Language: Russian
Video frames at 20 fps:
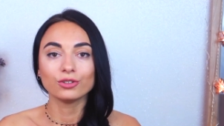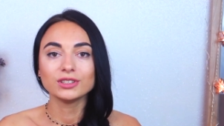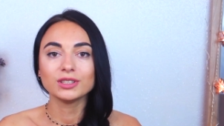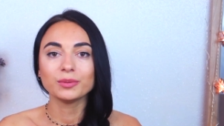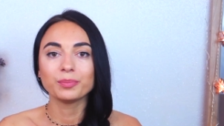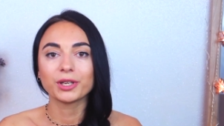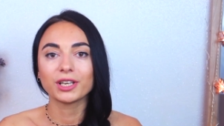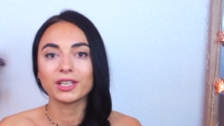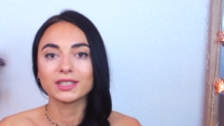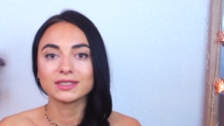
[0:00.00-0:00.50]
Но
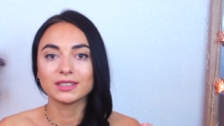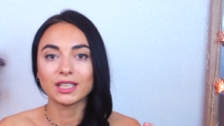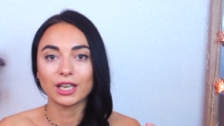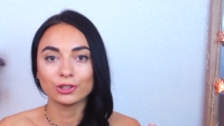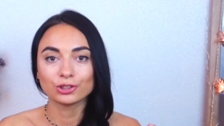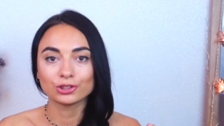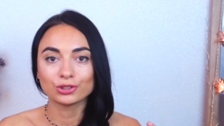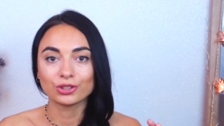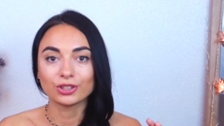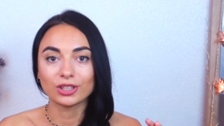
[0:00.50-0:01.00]
теперь я
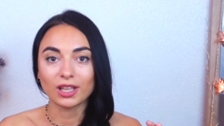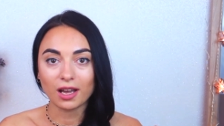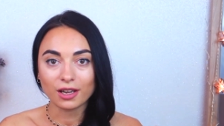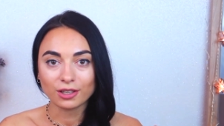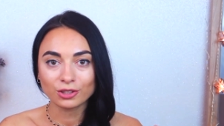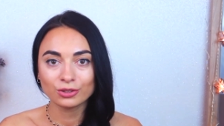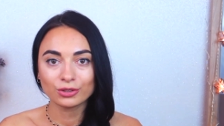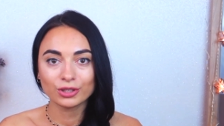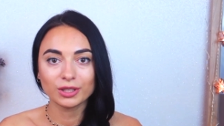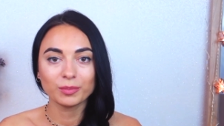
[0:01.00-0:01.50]
знаю, что
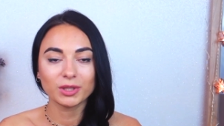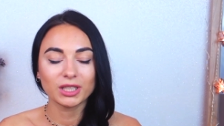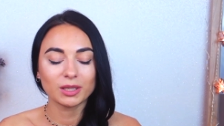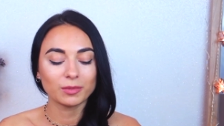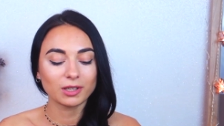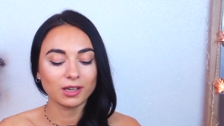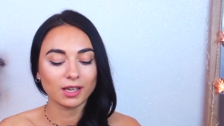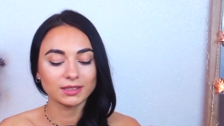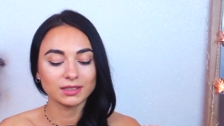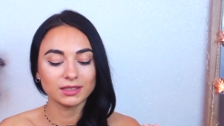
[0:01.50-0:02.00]
Тардо,
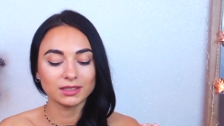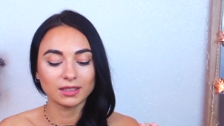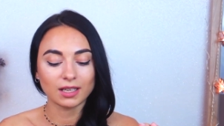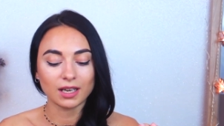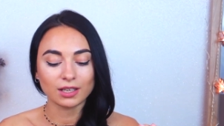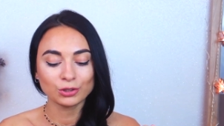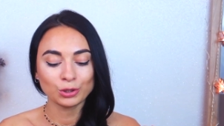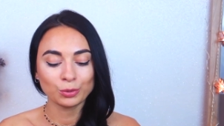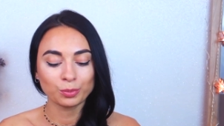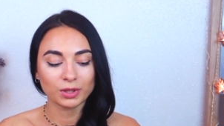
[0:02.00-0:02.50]
именно магазин
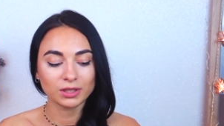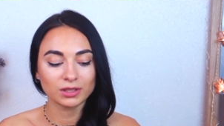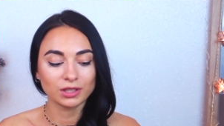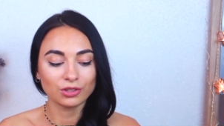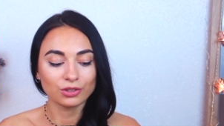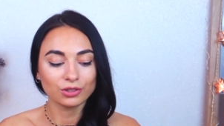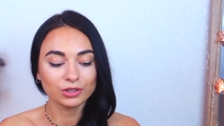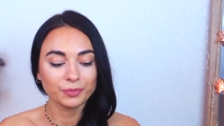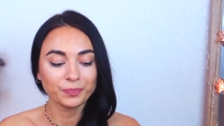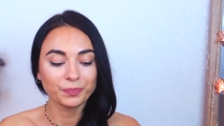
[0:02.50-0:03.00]
Тардо
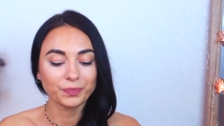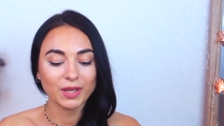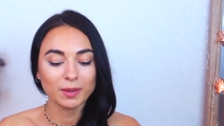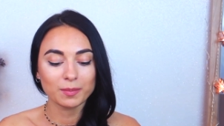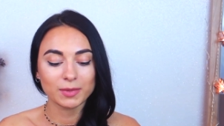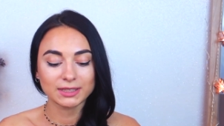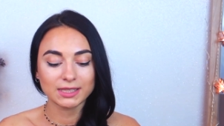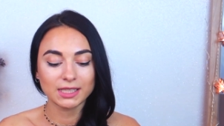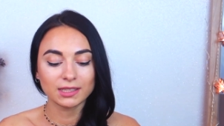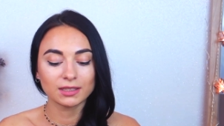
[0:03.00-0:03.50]
продает
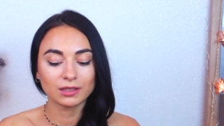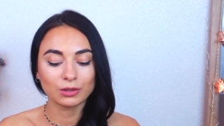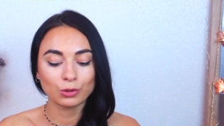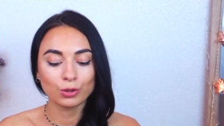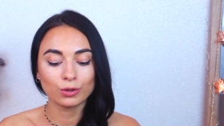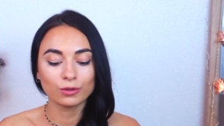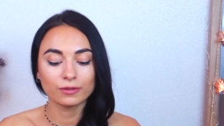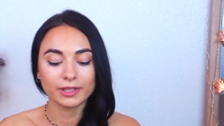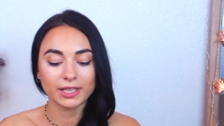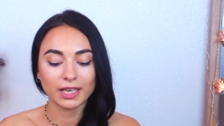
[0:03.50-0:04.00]
браслеты
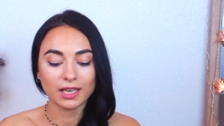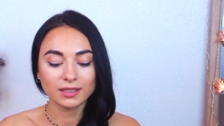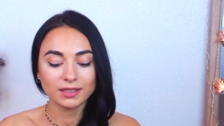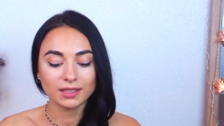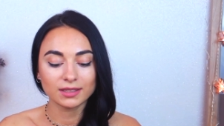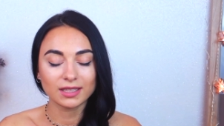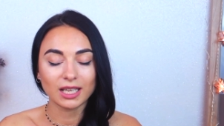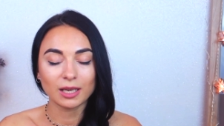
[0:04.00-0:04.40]
такого варианта,